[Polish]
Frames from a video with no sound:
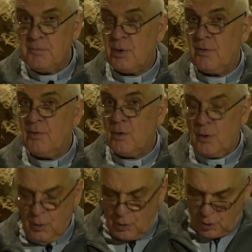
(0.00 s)

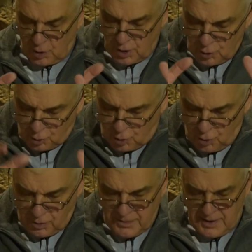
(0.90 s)
prowokują ruch
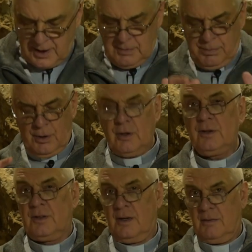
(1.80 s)
ku albo
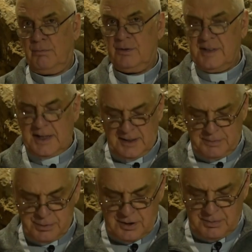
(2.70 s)
od poznanych
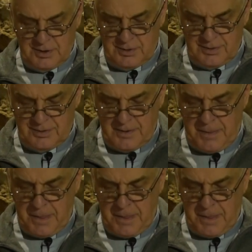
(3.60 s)
przedmiotów.